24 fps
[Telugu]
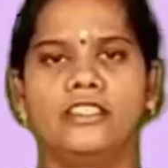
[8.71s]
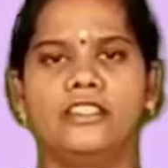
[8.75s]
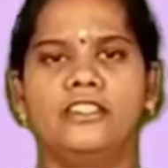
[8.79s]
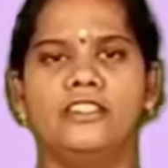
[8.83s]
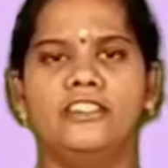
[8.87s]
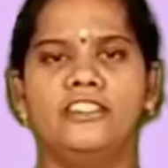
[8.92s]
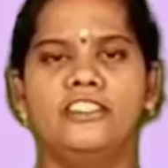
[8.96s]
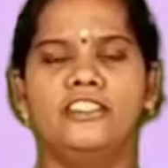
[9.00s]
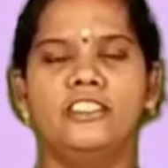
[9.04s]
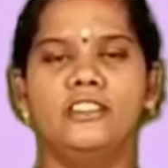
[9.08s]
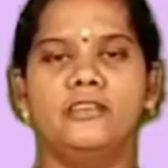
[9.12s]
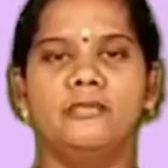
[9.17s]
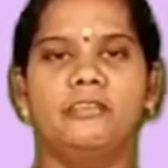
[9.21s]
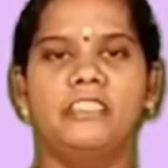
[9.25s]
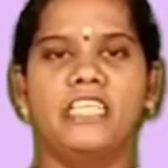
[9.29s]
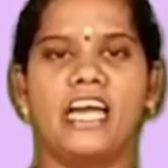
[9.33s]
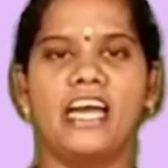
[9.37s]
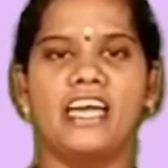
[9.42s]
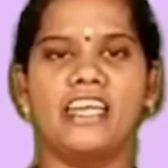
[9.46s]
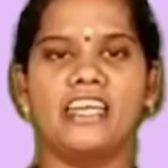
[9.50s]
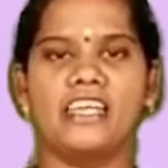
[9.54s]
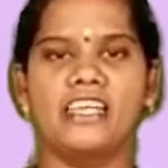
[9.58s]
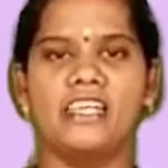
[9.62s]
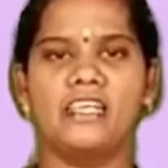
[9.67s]
యూట్యూబ్
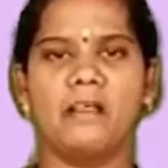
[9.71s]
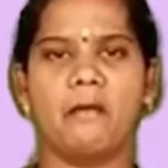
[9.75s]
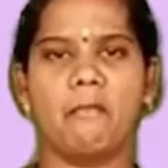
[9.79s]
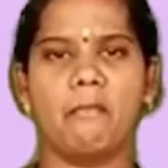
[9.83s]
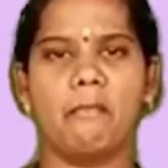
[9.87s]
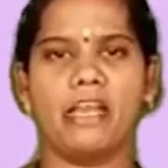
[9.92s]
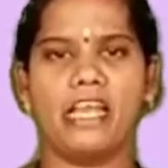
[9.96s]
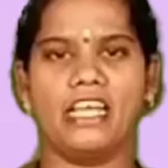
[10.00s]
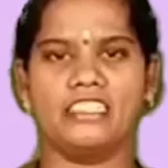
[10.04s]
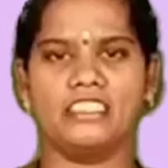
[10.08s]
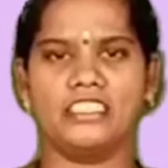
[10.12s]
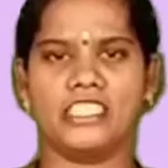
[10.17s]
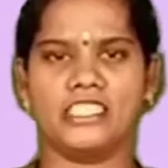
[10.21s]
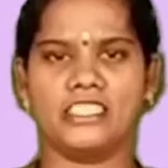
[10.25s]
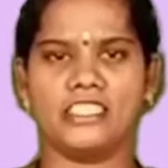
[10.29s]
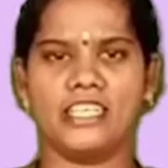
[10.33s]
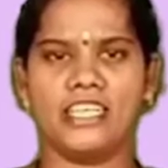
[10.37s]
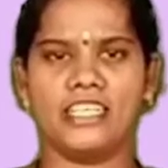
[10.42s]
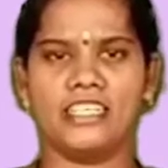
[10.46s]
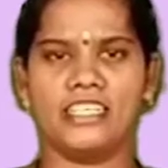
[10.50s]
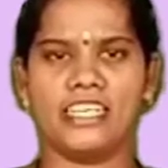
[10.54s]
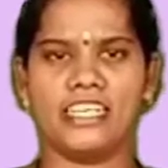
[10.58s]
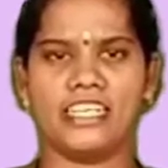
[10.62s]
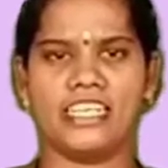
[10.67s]
ఛానల్
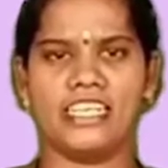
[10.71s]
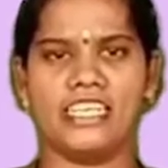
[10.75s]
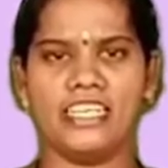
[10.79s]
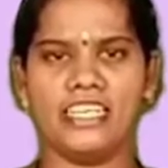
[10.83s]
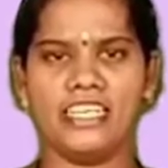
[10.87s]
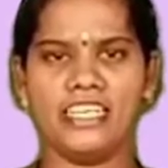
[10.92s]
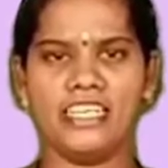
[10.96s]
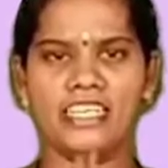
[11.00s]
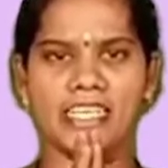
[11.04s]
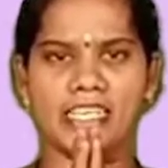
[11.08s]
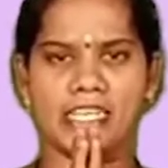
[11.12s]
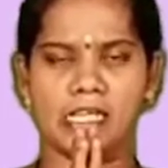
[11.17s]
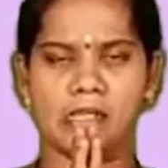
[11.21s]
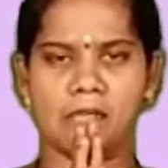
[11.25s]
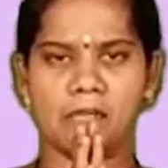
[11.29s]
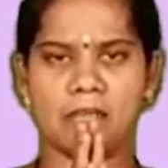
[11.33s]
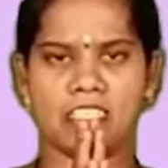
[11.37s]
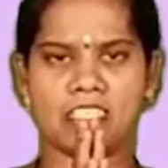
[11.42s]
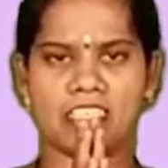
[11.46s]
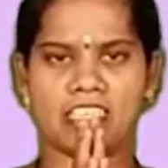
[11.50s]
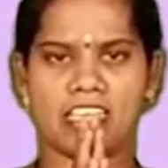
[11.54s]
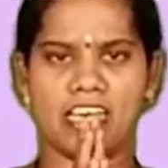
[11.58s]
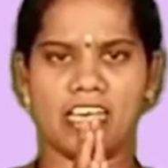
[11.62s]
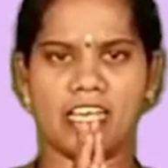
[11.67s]
ప్రేక్షకులందరికీ
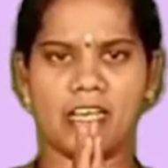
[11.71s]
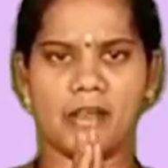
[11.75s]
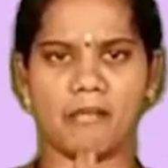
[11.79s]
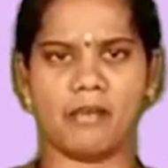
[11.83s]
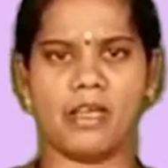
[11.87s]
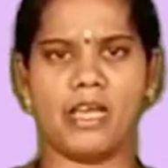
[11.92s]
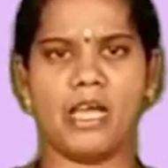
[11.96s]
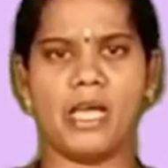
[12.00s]
నమస్కారం